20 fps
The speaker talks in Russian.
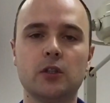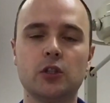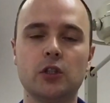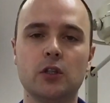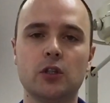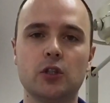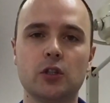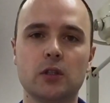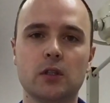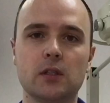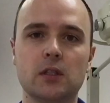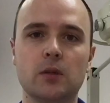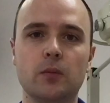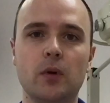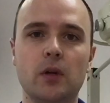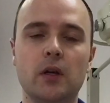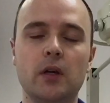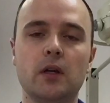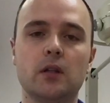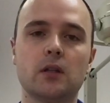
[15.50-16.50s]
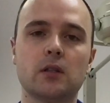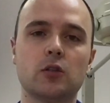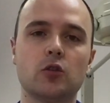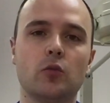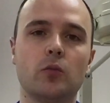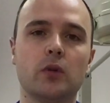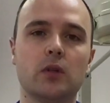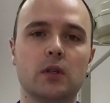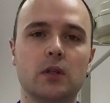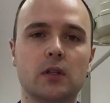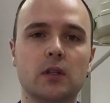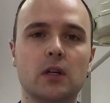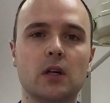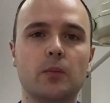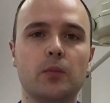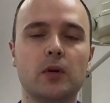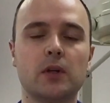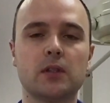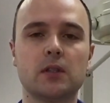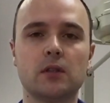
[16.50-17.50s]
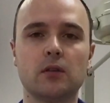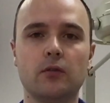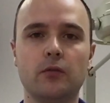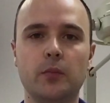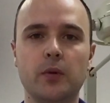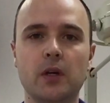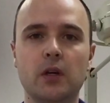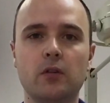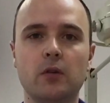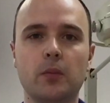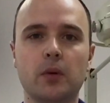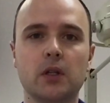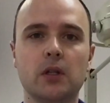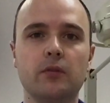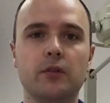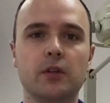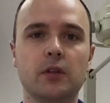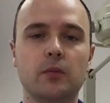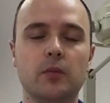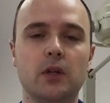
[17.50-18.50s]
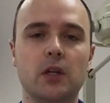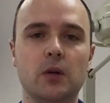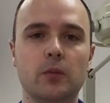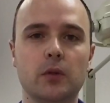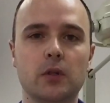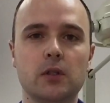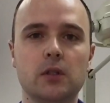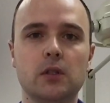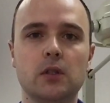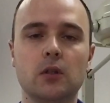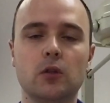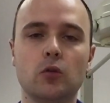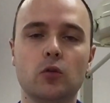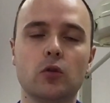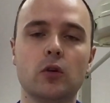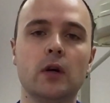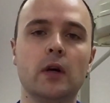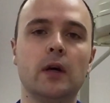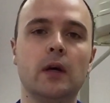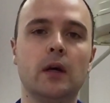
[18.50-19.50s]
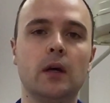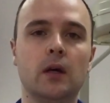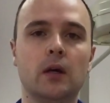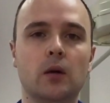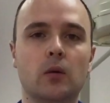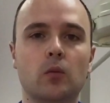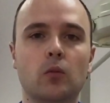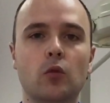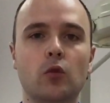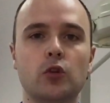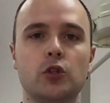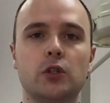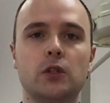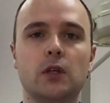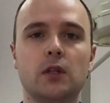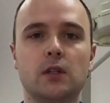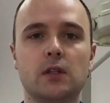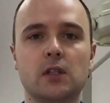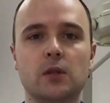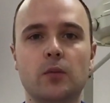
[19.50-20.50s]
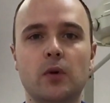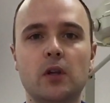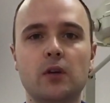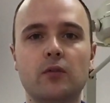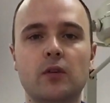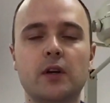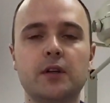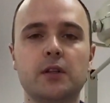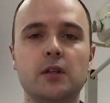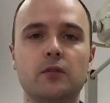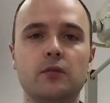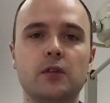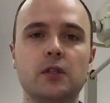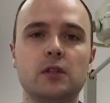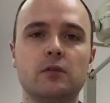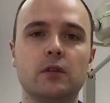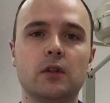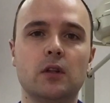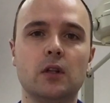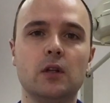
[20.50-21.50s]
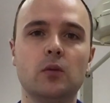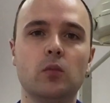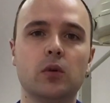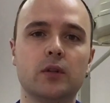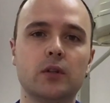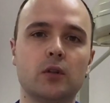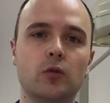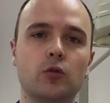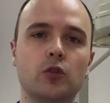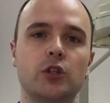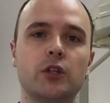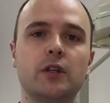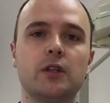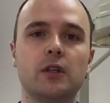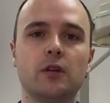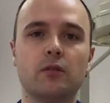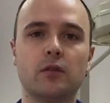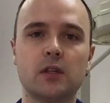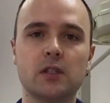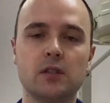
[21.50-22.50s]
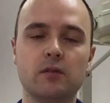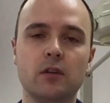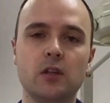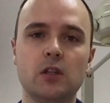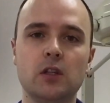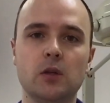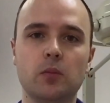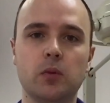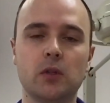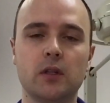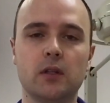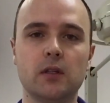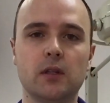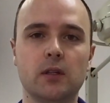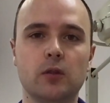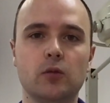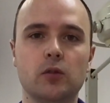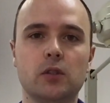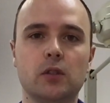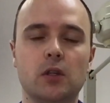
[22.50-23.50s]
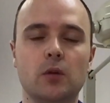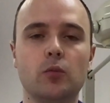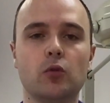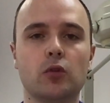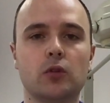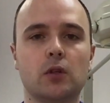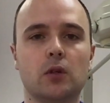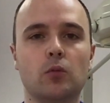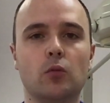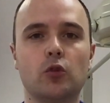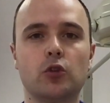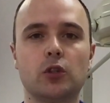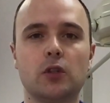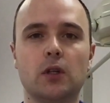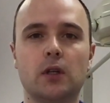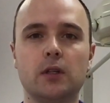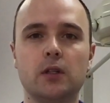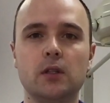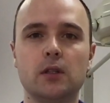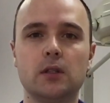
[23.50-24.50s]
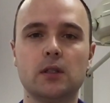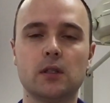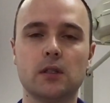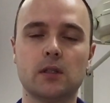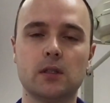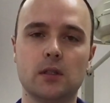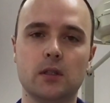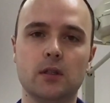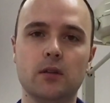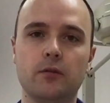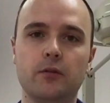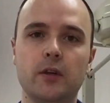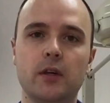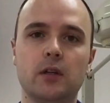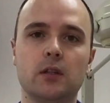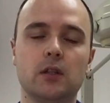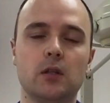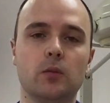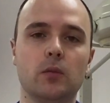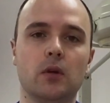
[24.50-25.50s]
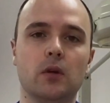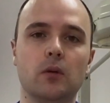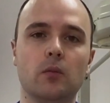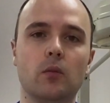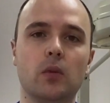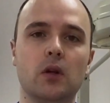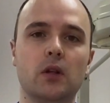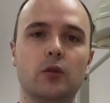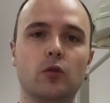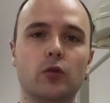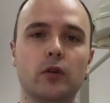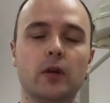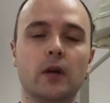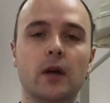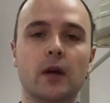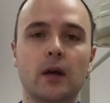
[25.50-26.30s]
женщина заболеет, особенно это опасно в первой половине беременности, то может это заболевание вызвать либо нарушение в развитии плода, то есть ребенок может родиться с дефектами, больной,